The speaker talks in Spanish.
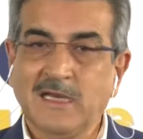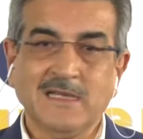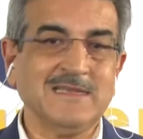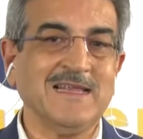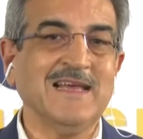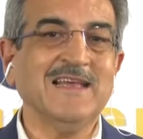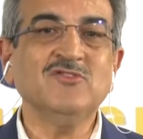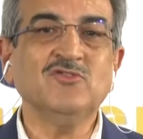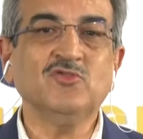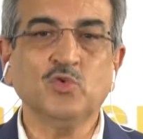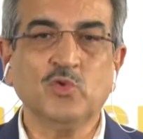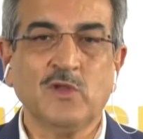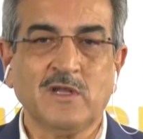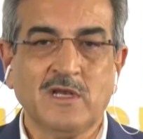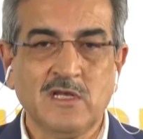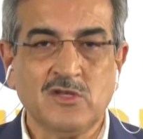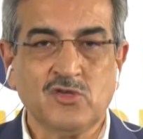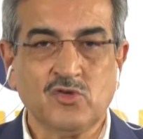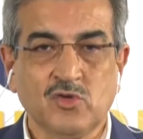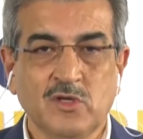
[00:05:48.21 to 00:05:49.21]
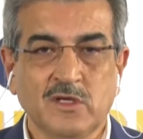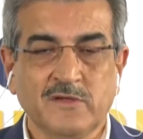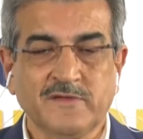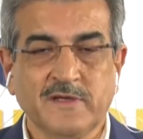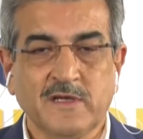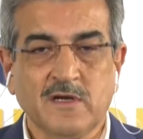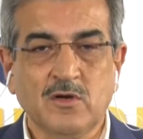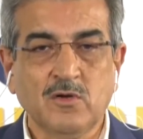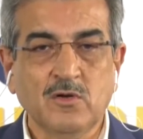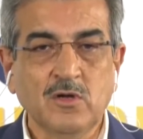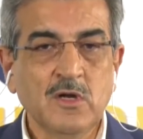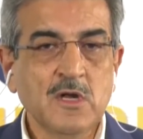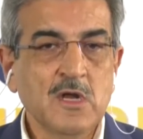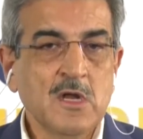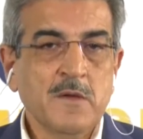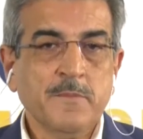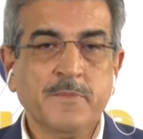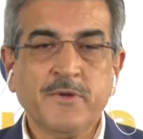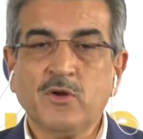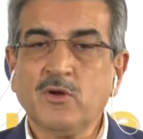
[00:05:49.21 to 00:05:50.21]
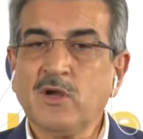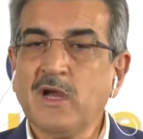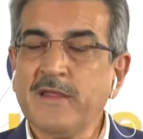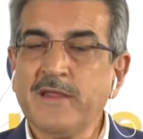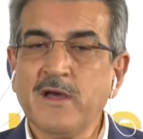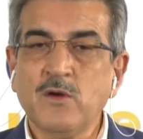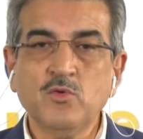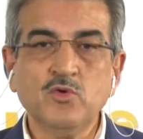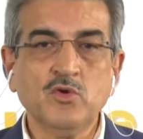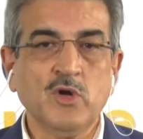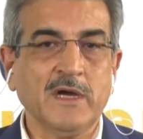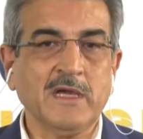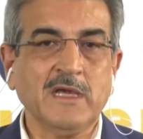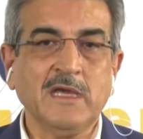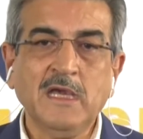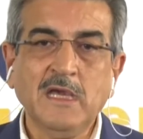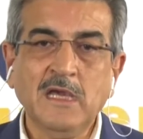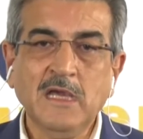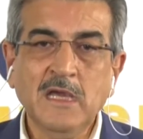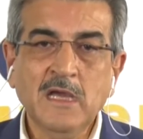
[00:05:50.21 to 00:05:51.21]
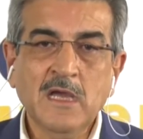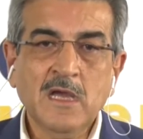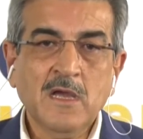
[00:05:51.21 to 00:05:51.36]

Está en su derecho de hacerlo, pero cada uno aquí